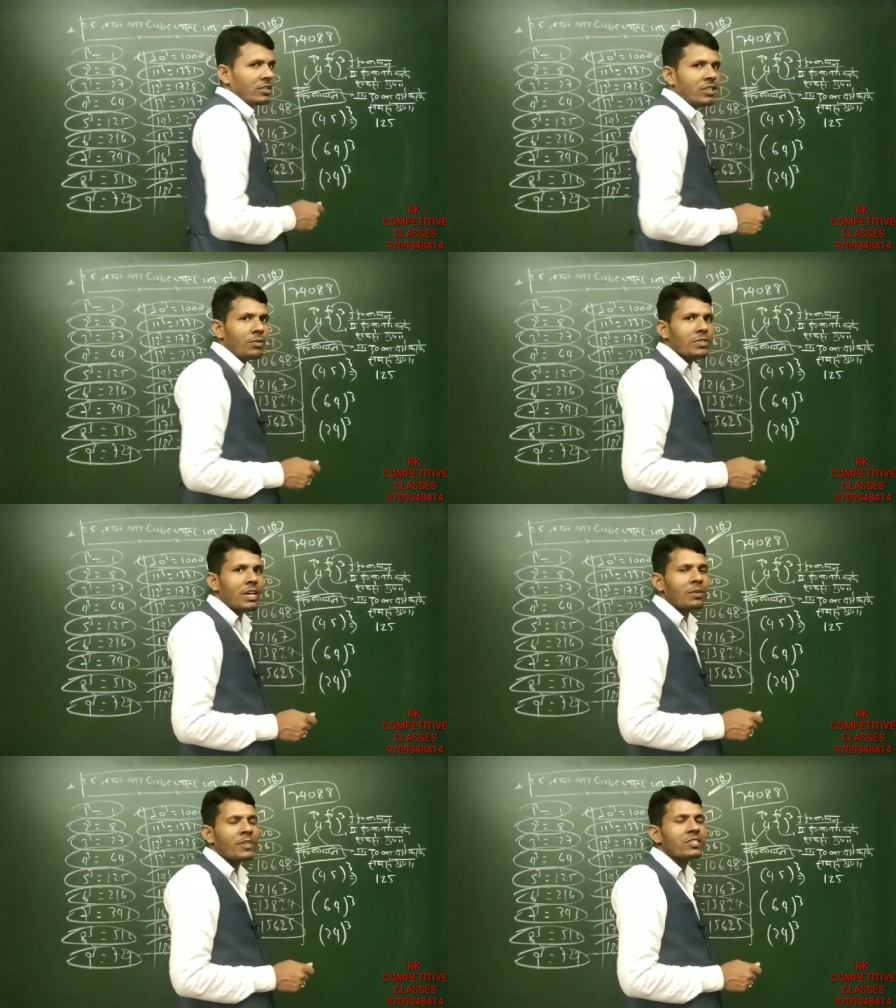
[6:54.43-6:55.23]

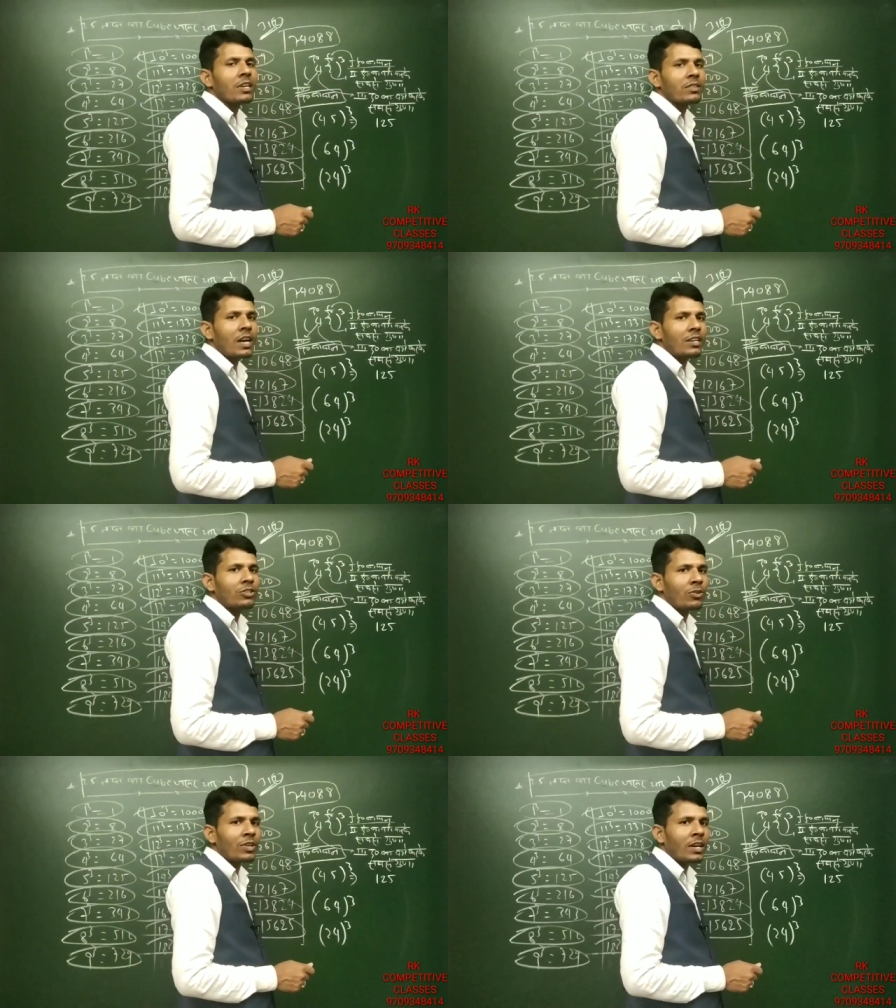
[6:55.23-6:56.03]
चौसठ में सत्ताईस
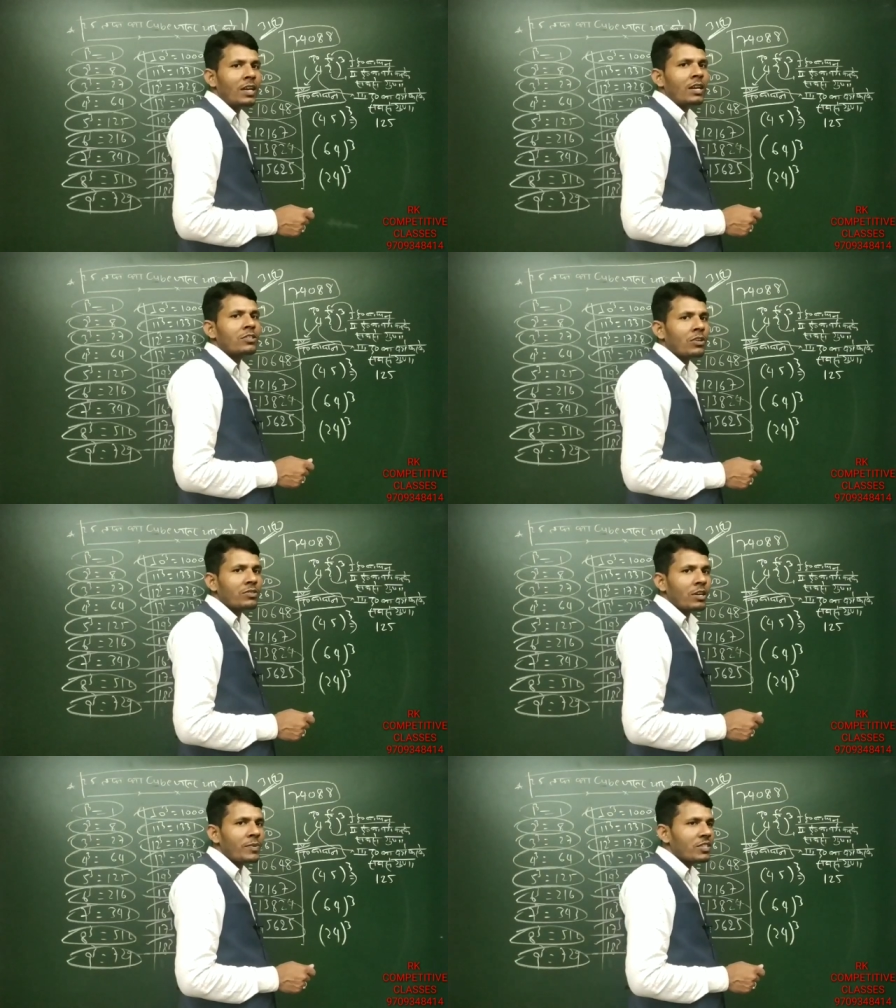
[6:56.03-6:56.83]
जोड़िए
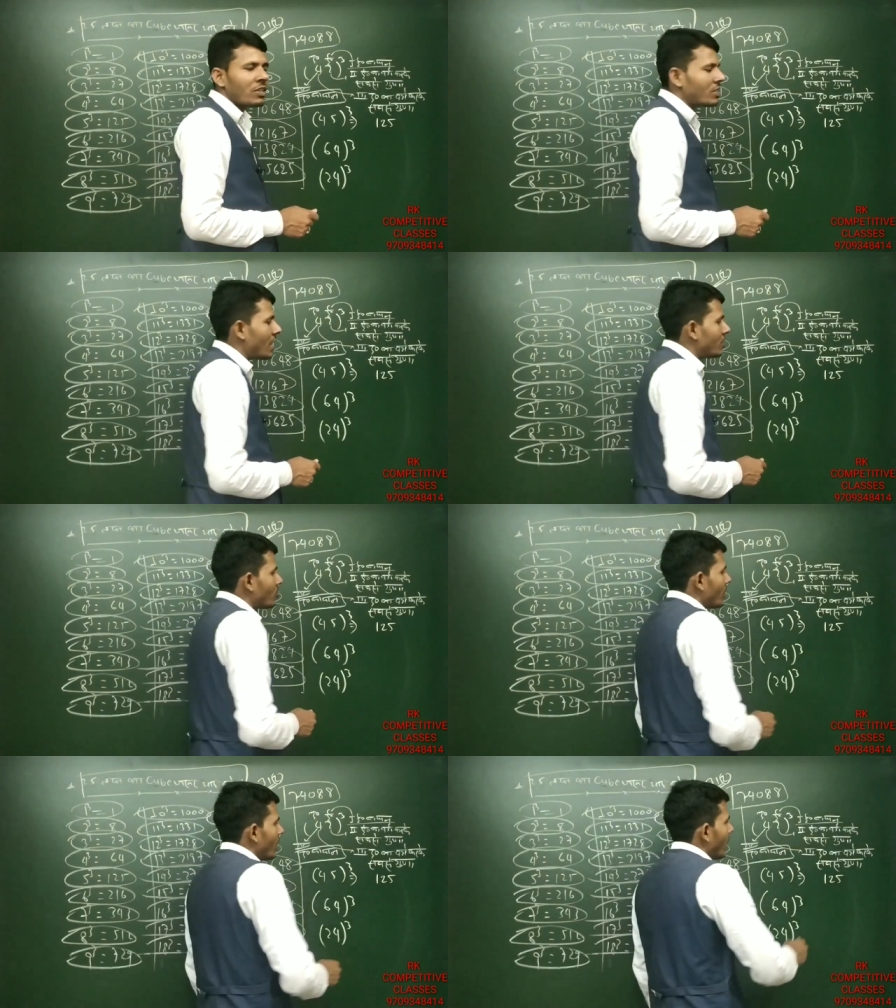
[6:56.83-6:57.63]
चौसठ में सत्ताईस
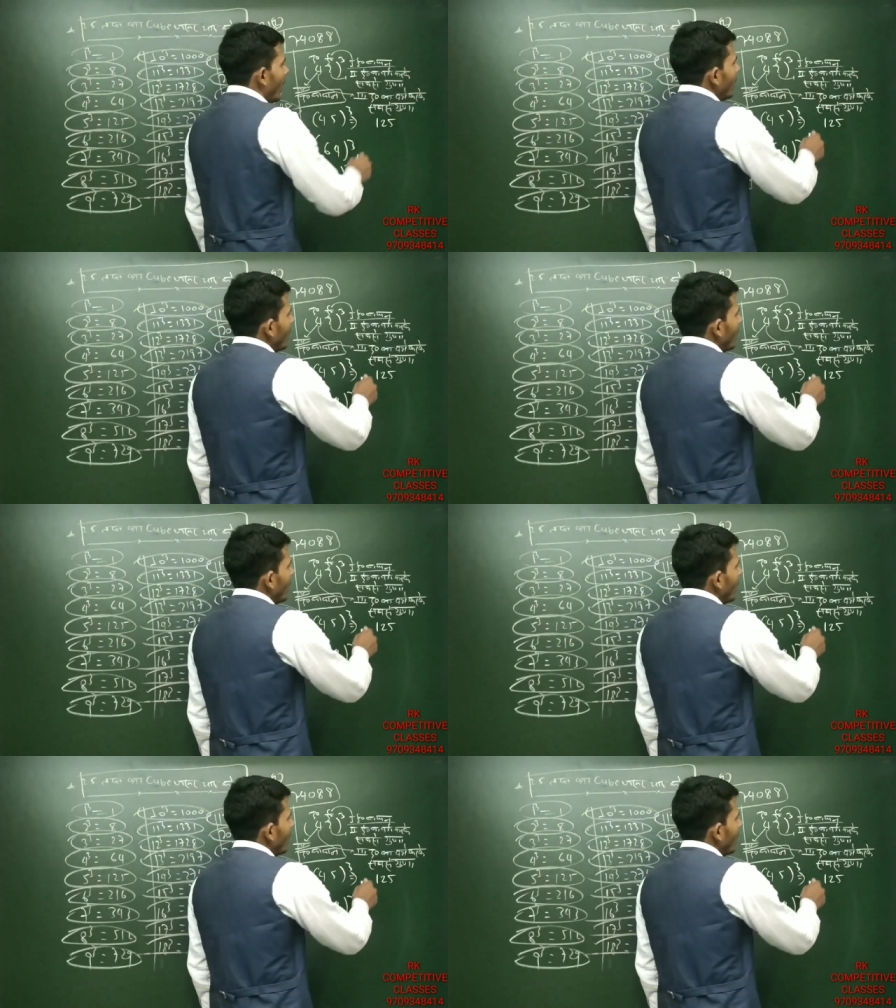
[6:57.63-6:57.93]
जोड़िएगा